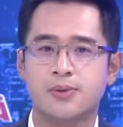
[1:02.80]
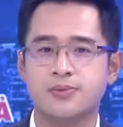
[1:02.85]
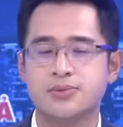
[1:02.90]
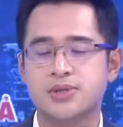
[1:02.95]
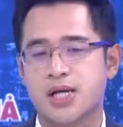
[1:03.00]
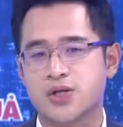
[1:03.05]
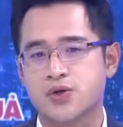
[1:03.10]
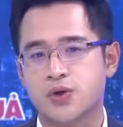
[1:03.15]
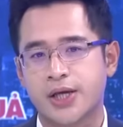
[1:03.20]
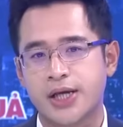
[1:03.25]
sống
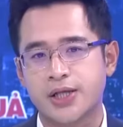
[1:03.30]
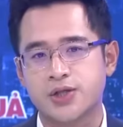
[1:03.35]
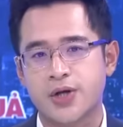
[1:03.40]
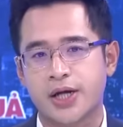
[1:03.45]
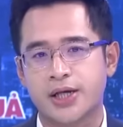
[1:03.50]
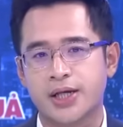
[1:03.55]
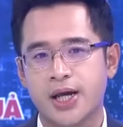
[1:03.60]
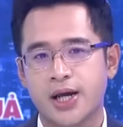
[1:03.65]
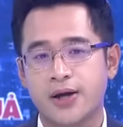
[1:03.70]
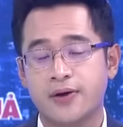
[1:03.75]
sản xuất kinh
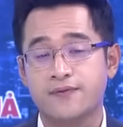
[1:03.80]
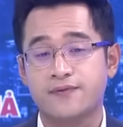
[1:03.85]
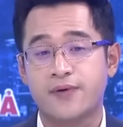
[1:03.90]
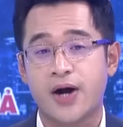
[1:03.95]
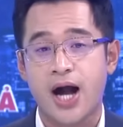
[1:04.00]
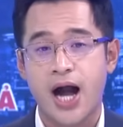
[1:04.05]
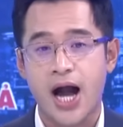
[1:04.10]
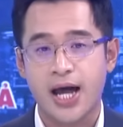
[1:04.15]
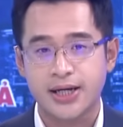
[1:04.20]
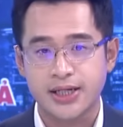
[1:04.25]
doanh
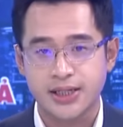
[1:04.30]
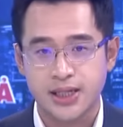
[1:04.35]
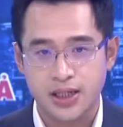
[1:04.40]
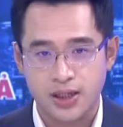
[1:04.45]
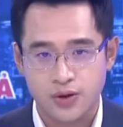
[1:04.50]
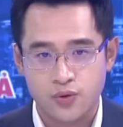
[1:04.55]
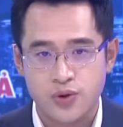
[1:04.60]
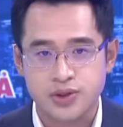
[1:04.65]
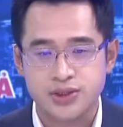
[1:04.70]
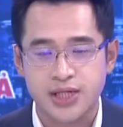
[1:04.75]
và an ninh năng
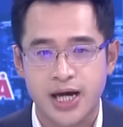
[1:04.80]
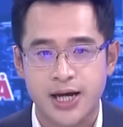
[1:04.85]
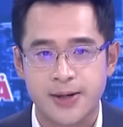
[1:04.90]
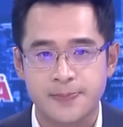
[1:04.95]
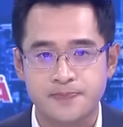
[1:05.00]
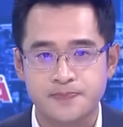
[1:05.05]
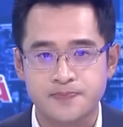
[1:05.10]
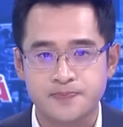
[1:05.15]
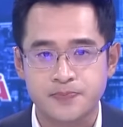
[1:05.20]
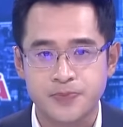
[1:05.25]
lượng quốc gia.
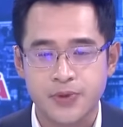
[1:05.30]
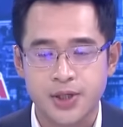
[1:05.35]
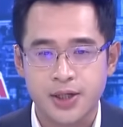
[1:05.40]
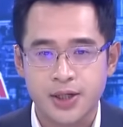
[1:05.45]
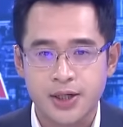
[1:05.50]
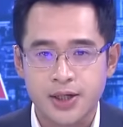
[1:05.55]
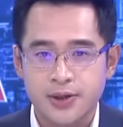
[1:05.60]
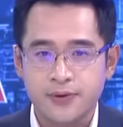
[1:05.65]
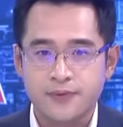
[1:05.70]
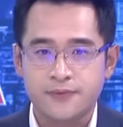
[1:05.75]

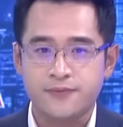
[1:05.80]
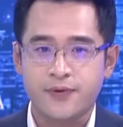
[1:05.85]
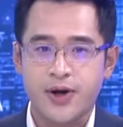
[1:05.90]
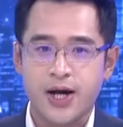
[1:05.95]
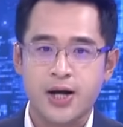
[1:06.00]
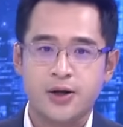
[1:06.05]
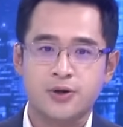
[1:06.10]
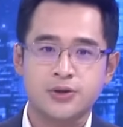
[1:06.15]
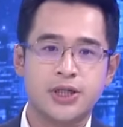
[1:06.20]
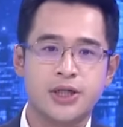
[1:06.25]

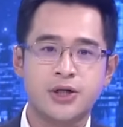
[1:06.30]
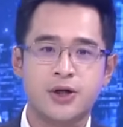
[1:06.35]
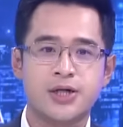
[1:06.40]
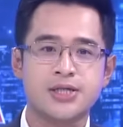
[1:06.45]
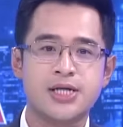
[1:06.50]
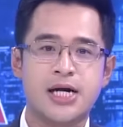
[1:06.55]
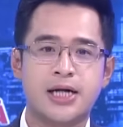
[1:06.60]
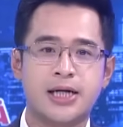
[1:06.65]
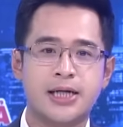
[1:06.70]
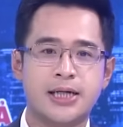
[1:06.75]
Và có thể
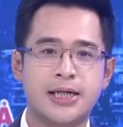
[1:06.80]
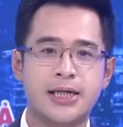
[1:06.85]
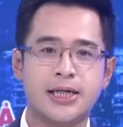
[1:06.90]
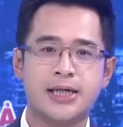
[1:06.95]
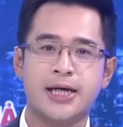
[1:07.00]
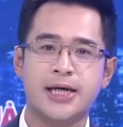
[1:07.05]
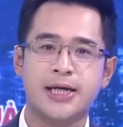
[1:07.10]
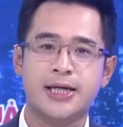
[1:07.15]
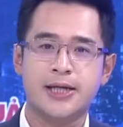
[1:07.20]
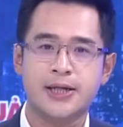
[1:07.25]
nói rằng
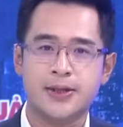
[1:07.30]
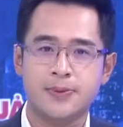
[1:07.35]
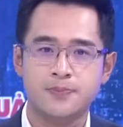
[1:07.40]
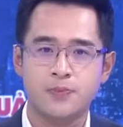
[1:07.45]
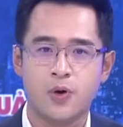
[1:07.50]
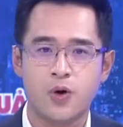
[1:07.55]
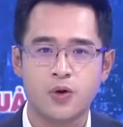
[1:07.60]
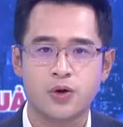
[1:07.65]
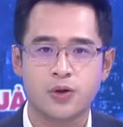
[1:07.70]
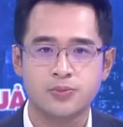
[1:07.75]
hiện nay
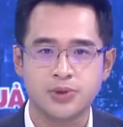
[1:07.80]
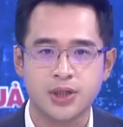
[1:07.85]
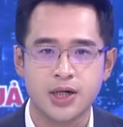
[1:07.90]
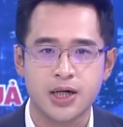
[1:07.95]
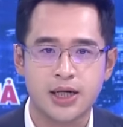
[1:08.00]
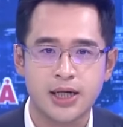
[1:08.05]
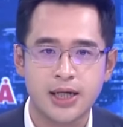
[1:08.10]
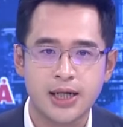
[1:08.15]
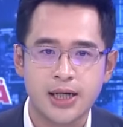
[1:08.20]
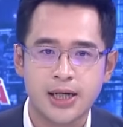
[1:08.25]
Bộ Công
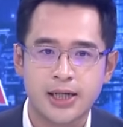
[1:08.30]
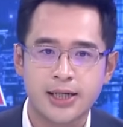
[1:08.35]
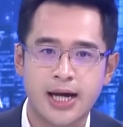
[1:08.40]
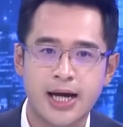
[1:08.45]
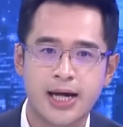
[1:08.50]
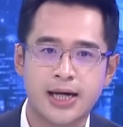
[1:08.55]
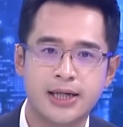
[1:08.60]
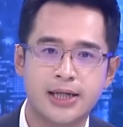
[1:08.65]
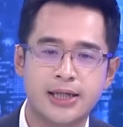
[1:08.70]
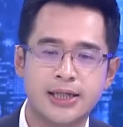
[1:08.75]
Thương
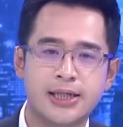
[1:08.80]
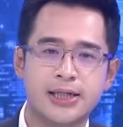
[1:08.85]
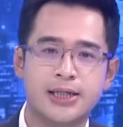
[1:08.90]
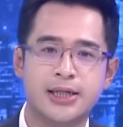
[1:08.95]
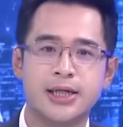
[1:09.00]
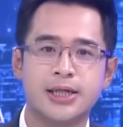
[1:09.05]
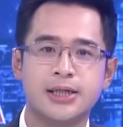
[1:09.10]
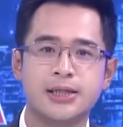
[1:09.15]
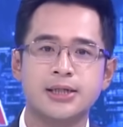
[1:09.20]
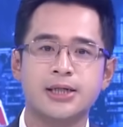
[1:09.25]
đang lấy ý
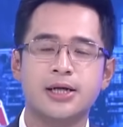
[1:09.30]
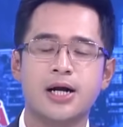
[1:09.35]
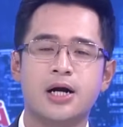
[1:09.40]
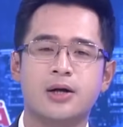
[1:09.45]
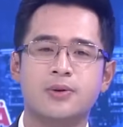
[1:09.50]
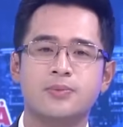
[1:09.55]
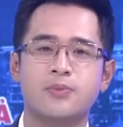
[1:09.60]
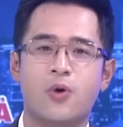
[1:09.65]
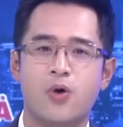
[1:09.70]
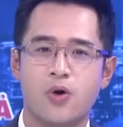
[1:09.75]
kiến
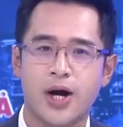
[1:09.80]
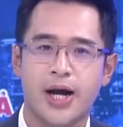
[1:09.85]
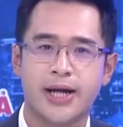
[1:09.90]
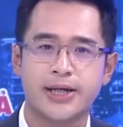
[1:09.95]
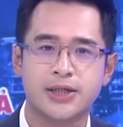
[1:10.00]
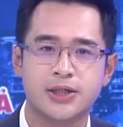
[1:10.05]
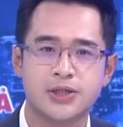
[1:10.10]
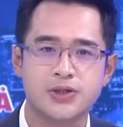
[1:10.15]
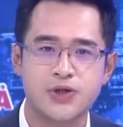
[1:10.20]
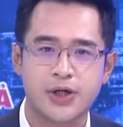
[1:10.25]
các bộ
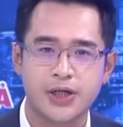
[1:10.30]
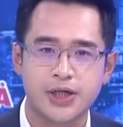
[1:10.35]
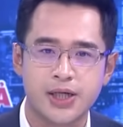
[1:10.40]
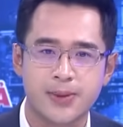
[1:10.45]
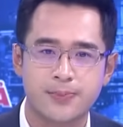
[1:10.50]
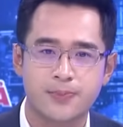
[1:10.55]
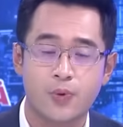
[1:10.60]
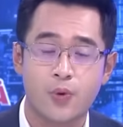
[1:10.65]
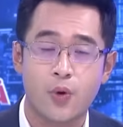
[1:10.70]
ngành, doanh nghiệp